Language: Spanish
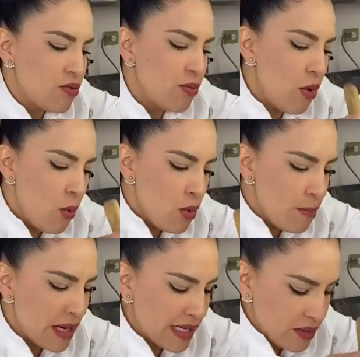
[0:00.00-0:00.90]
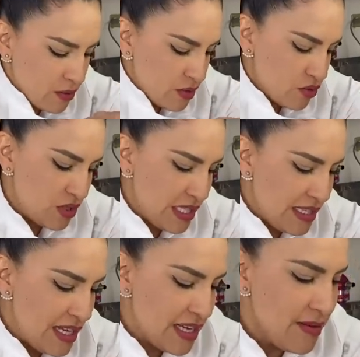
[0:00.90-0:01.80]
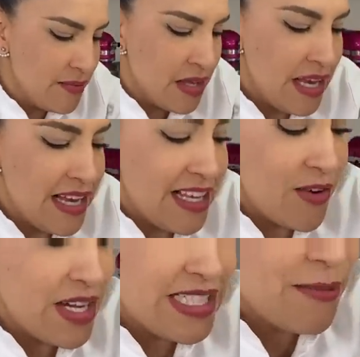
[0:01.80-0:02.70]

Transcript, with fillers: bowl para que todo esto se integre. Y ahora sí